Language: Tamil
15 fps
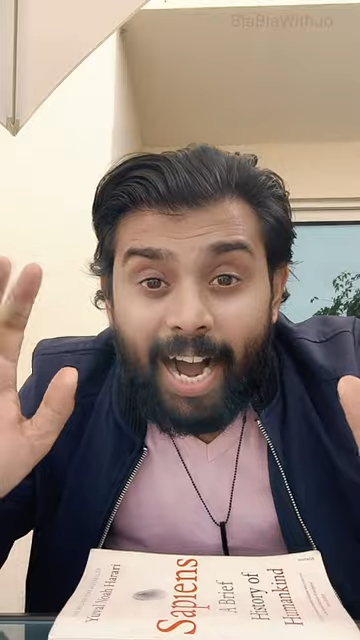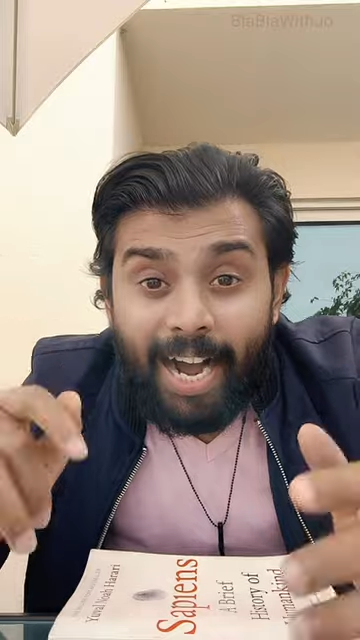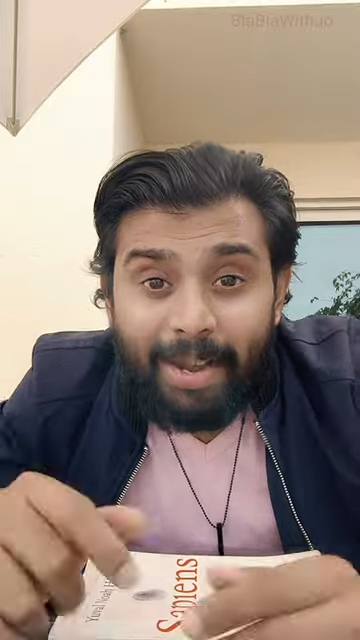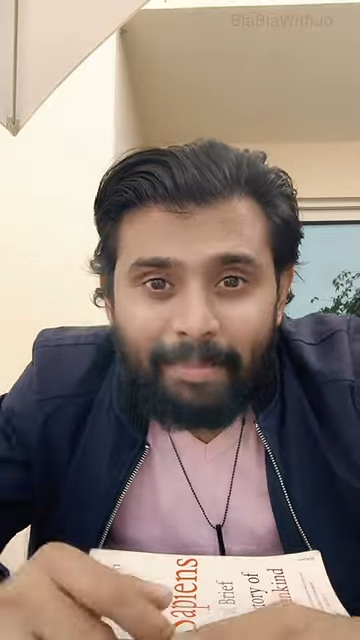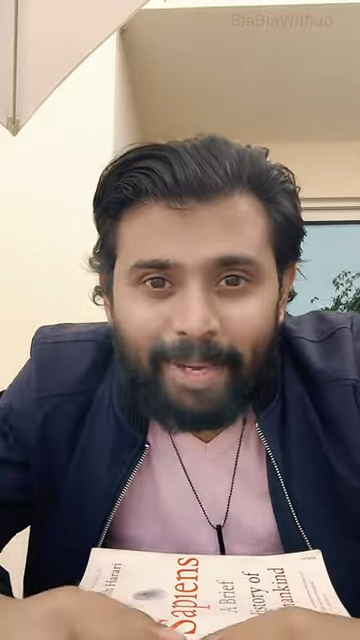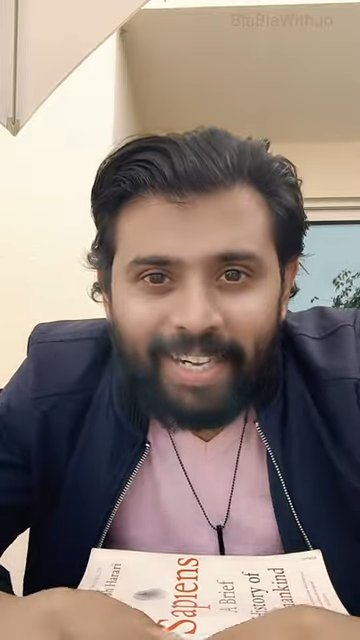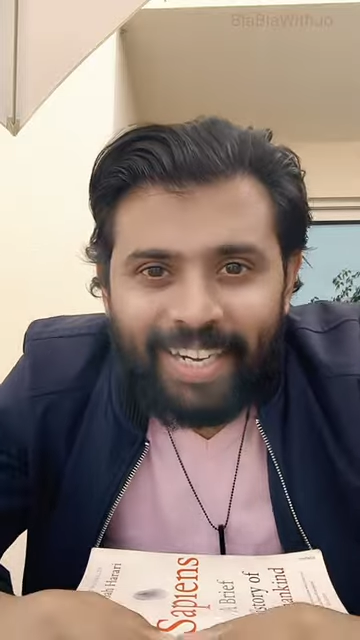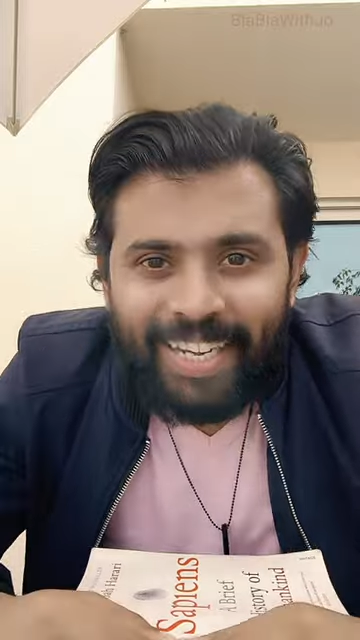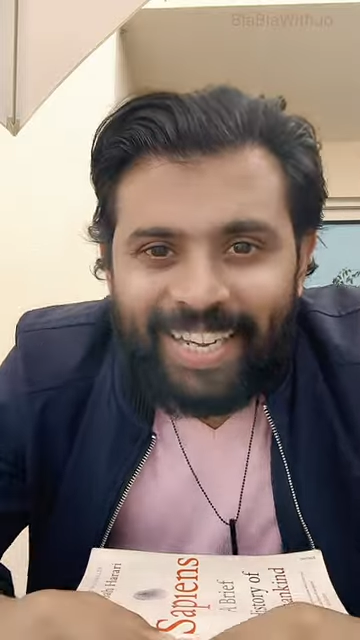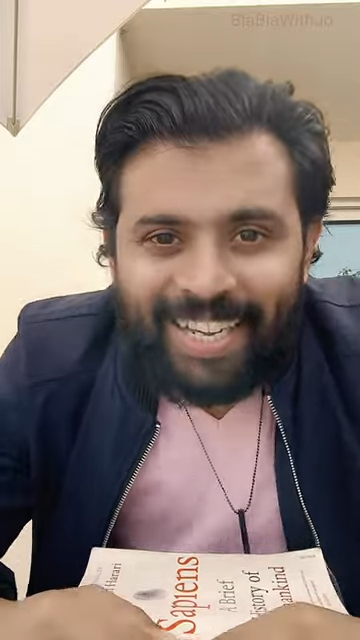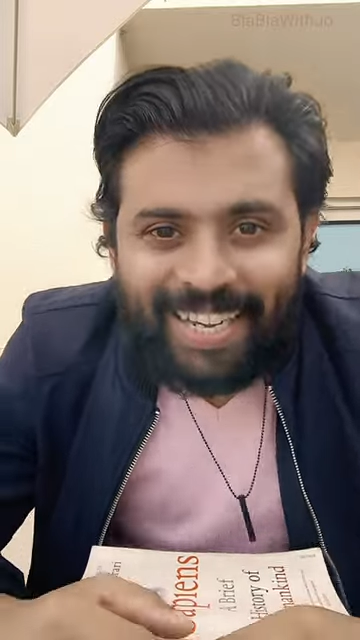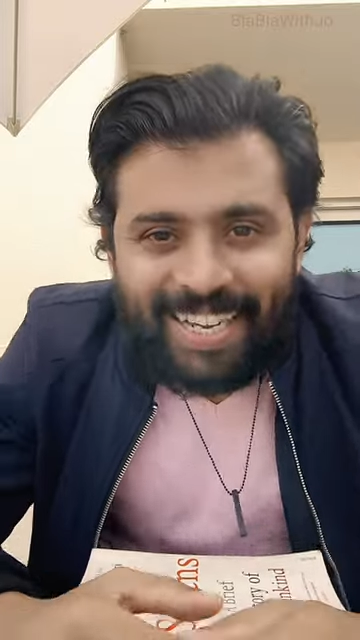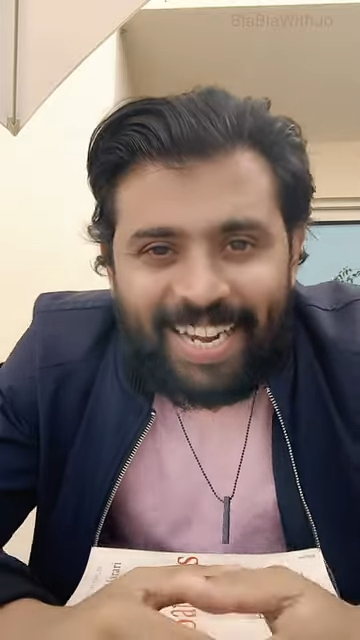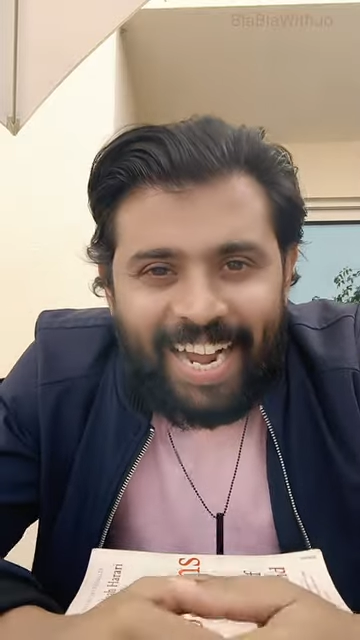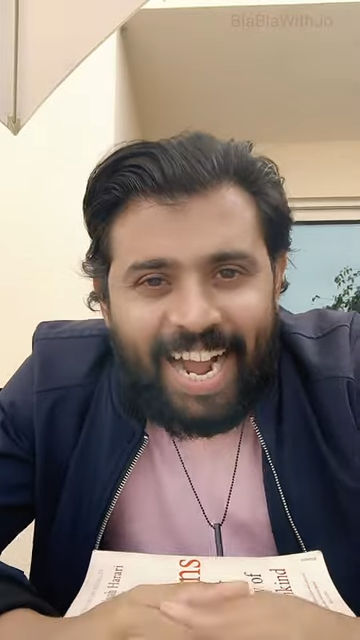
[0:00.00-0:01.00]
ஹாய் மக்களே
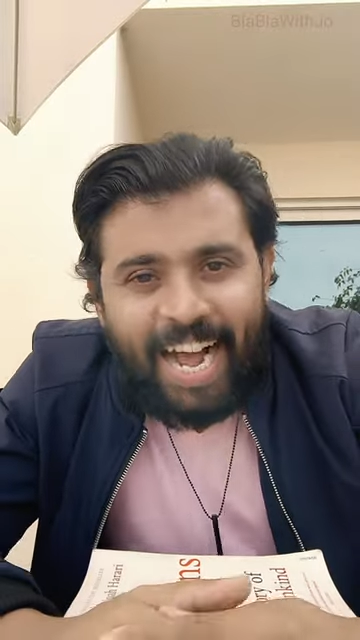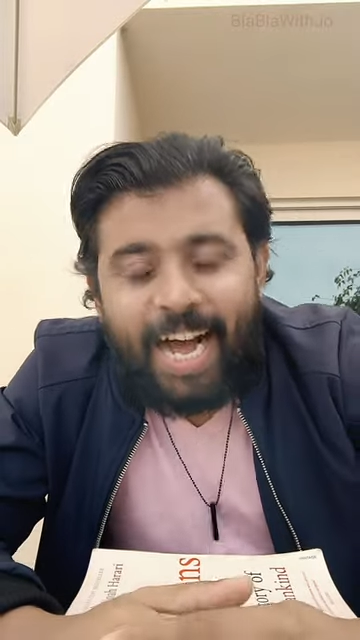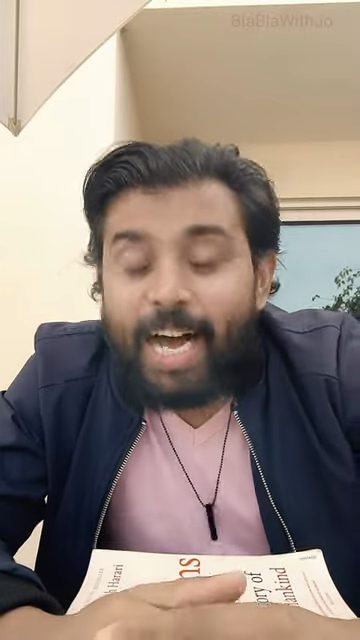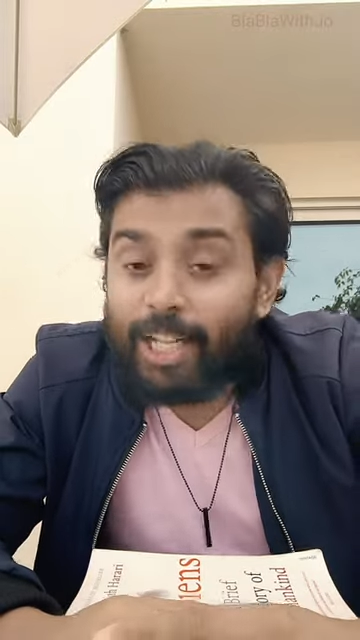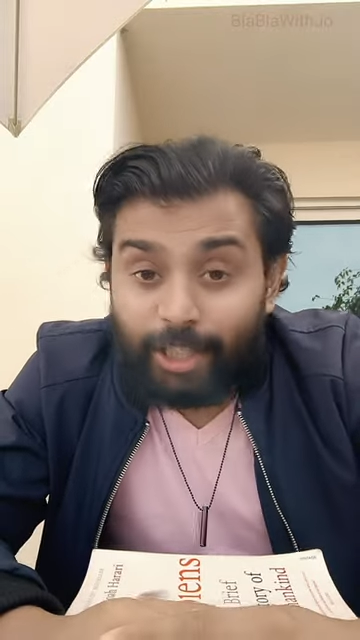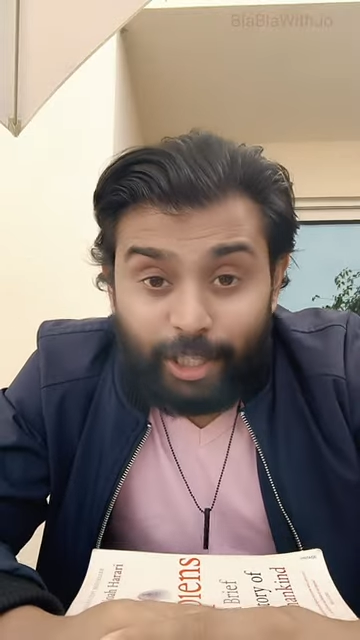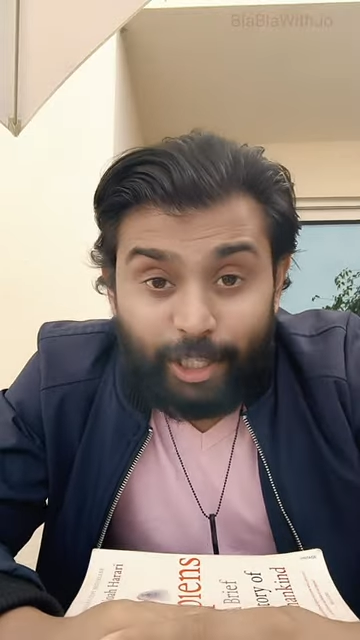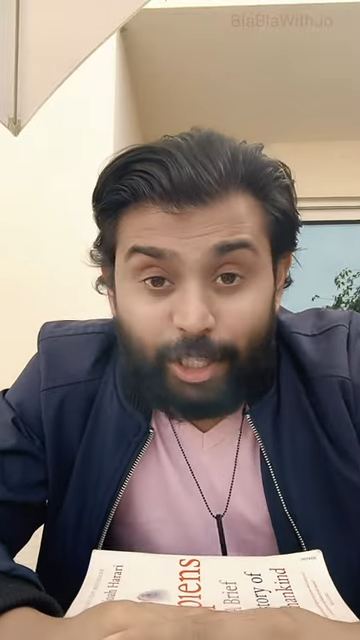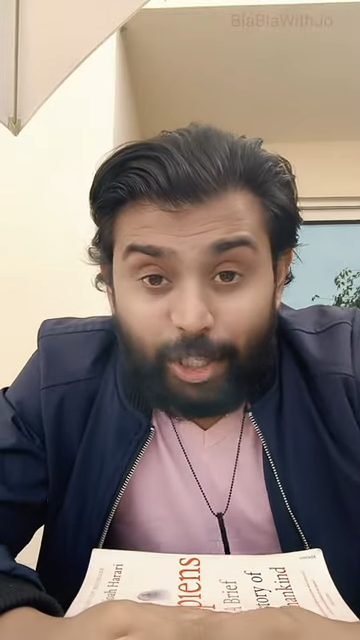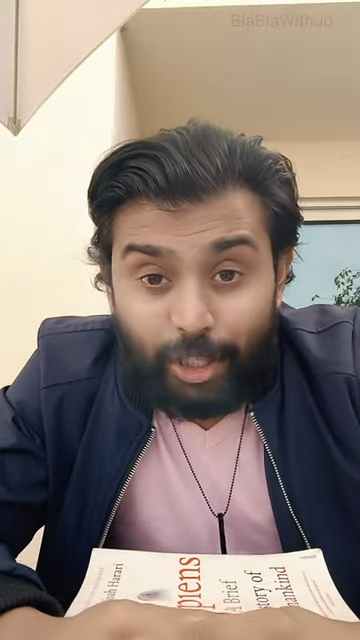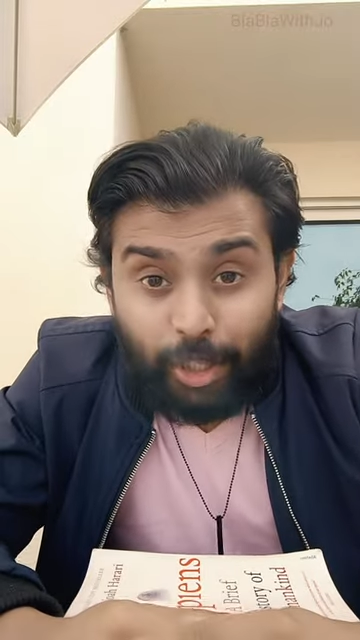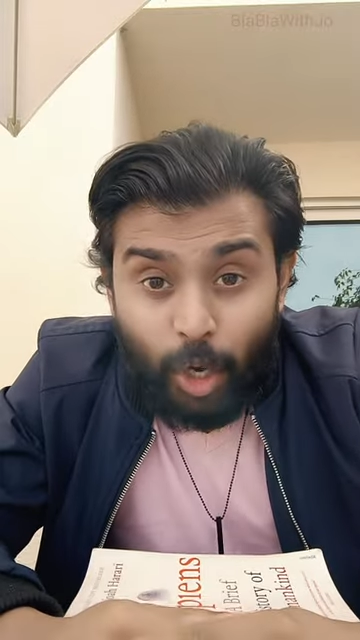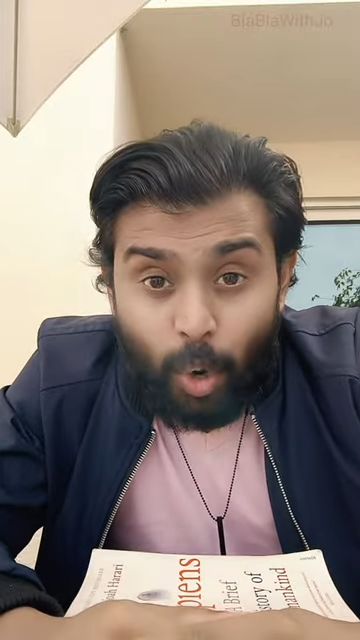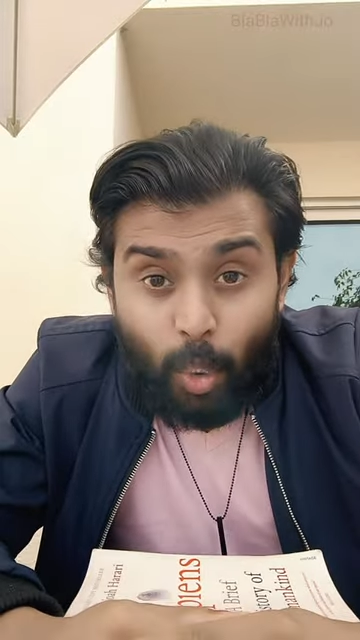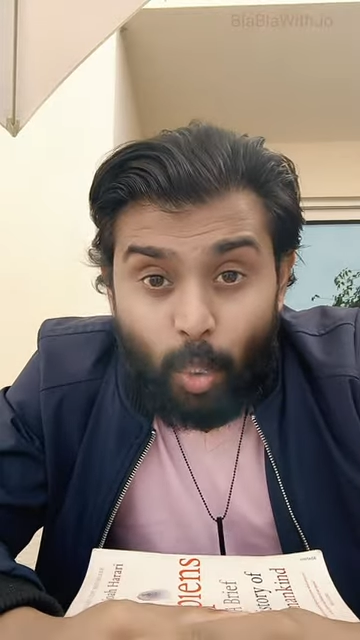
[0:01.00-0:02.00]
திஸ்
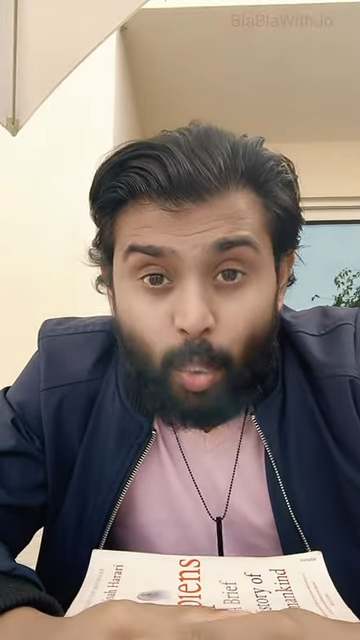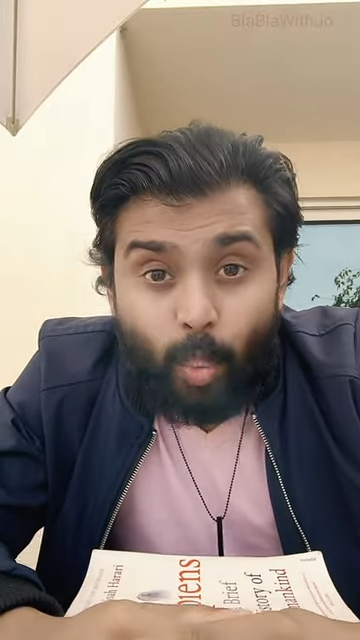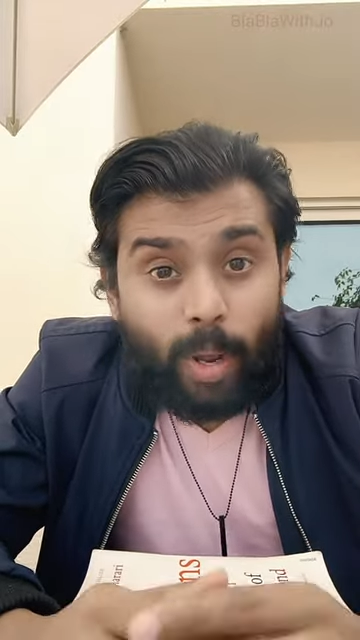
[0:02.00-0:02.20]
இஸ் ஜோ